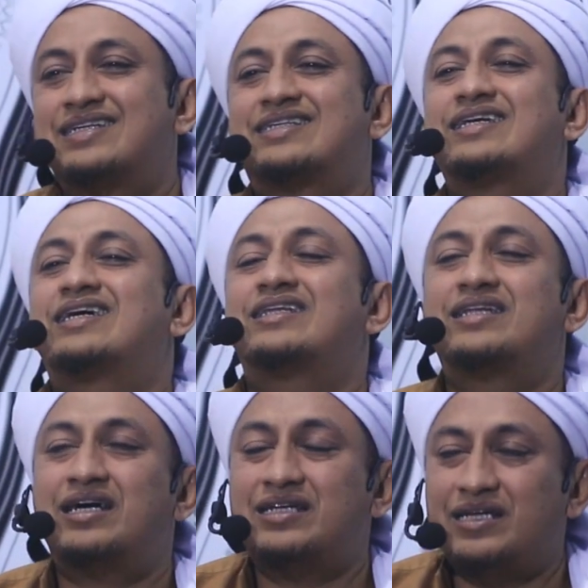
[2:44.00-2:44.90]
Ketika
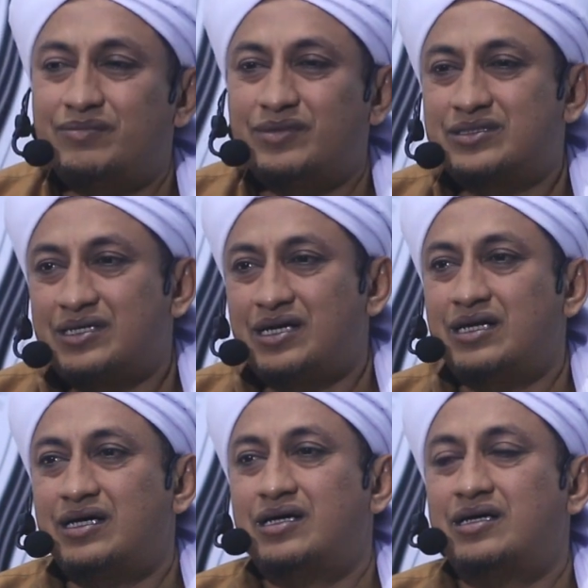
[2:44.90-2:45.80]
tidak ada
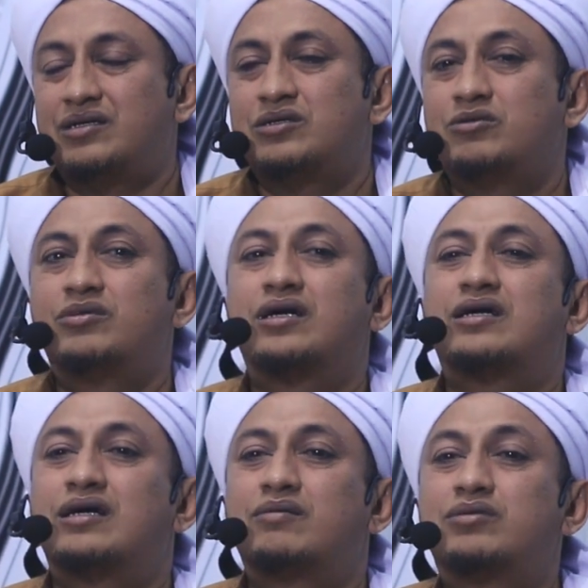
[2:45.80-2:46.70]
masalah,
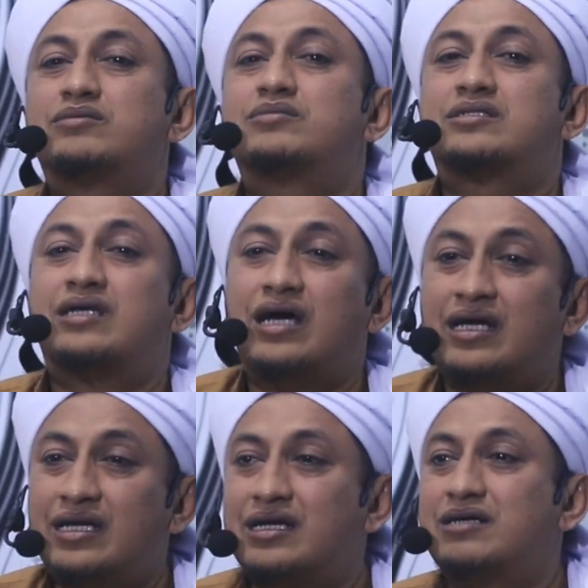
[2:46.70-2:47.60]
maka
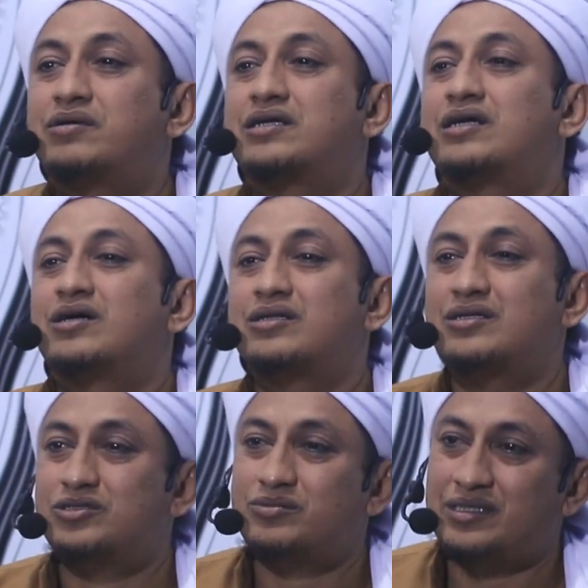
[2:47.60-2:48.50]
bermesrahlah kepada
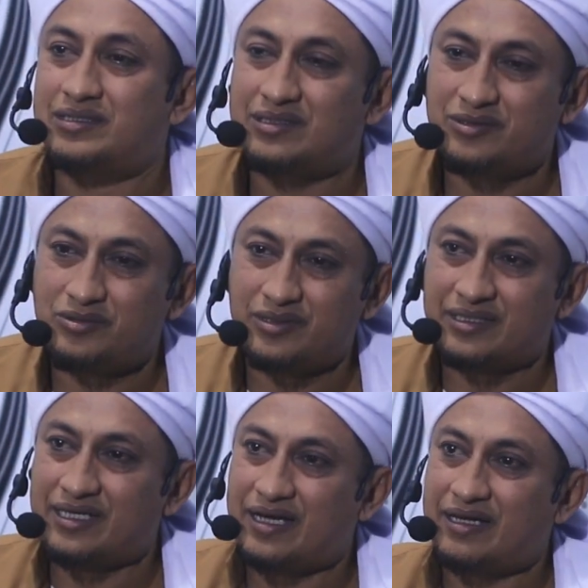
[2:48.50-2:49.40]
Allah Subhanahu
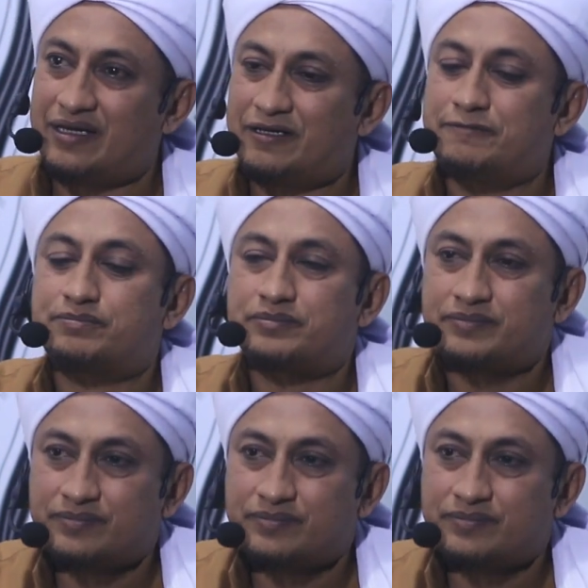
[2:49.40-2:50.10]
wa taala.